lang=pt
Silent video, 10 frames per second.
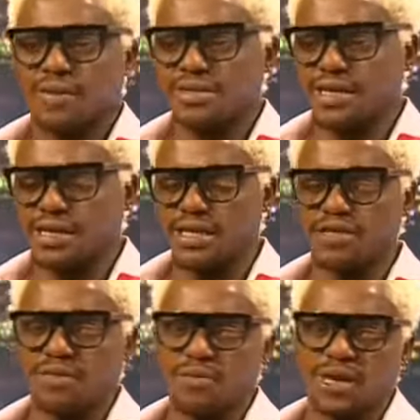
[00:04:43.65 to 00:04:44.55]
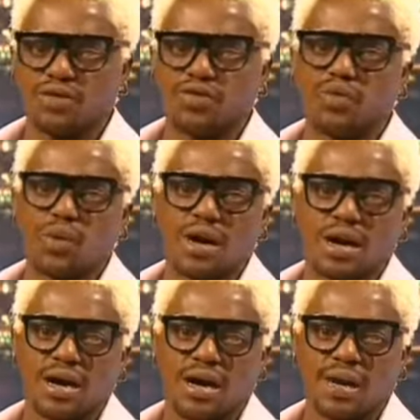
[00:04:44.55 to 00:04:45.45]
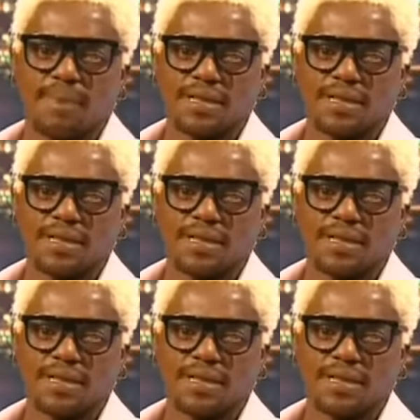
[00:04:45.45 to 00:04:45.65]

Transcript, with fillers: Para dizer que nesse momento estou a, a